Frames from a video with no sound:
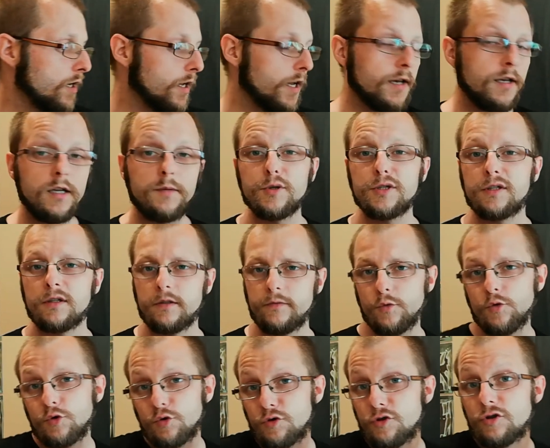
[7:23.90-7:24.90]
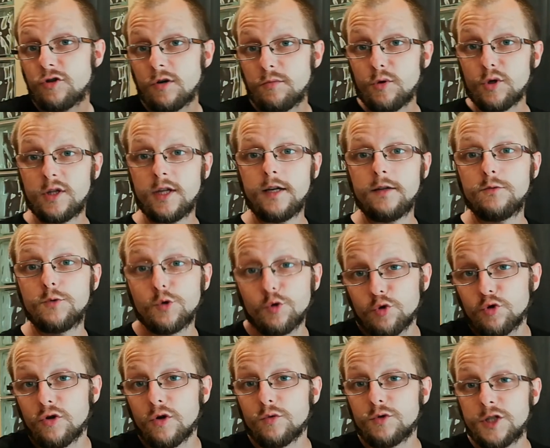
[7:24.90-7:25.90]
Erik postanowił rzucić robotę,
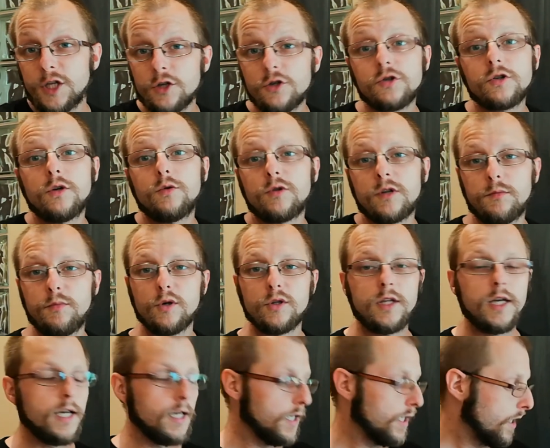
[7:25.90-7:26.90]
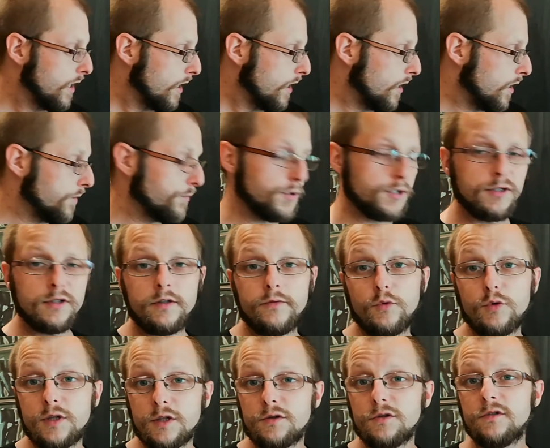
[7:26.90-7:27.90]
trudną, ciężką robotę i
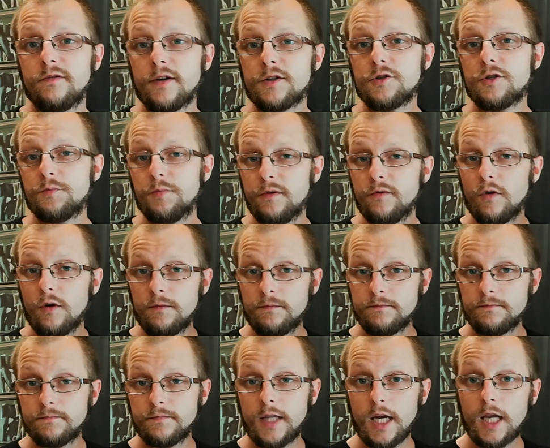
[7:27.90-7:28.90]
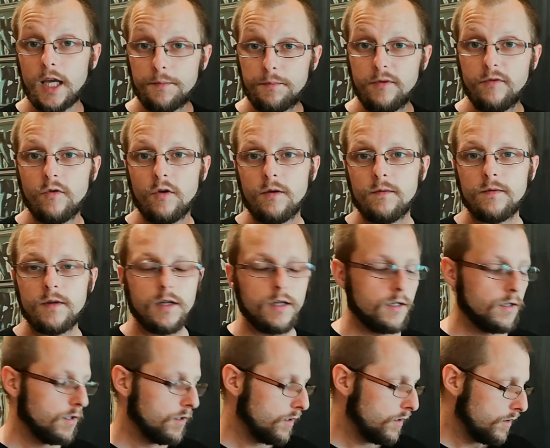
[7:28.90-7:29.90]
postanowił zacząć ważyć piwo. Takie piwo.
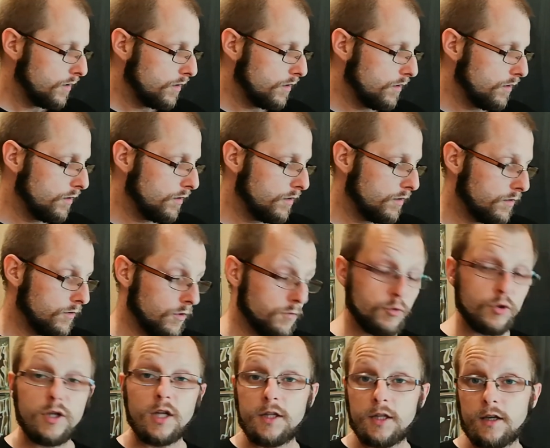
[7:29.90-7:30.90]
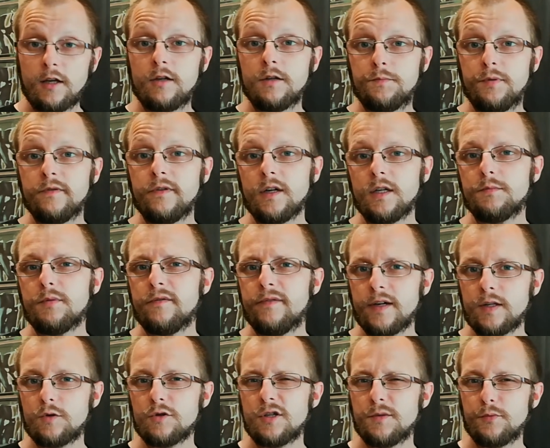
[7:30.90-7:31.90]
E, no bo dla takiego piwa chyba
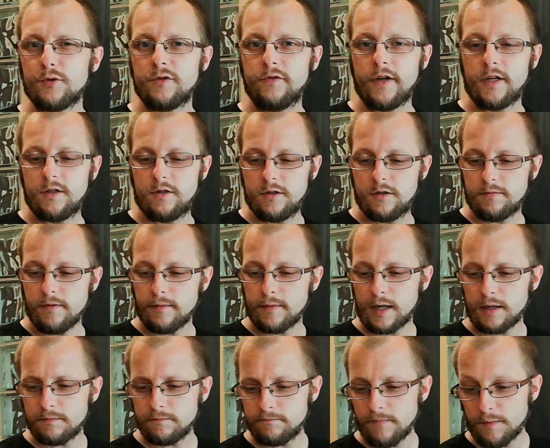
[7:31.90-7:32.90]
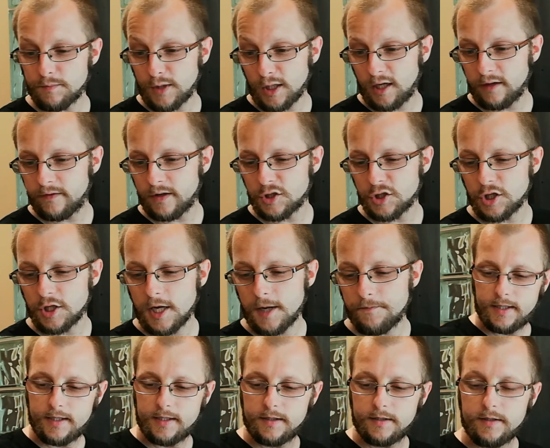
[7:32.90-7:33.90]
warto się poświęcić, mam, mam takie wrażenie.
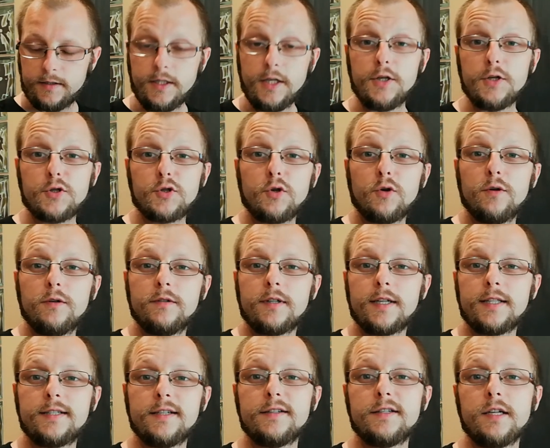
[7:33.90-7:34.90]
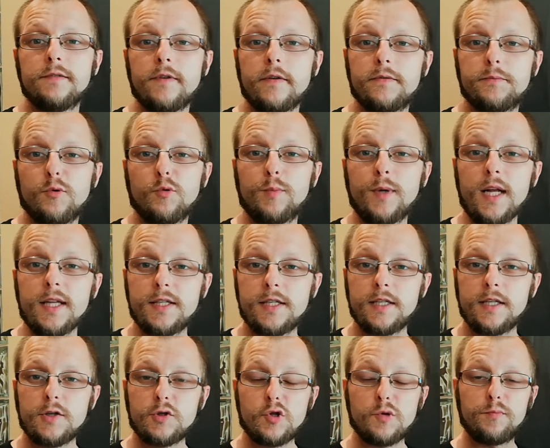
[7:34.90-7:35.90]
Nie jest to recenzja we współpracy,
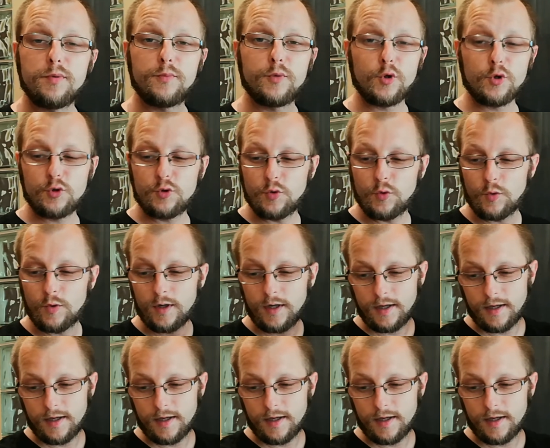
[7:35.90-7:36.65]
jest to po prostu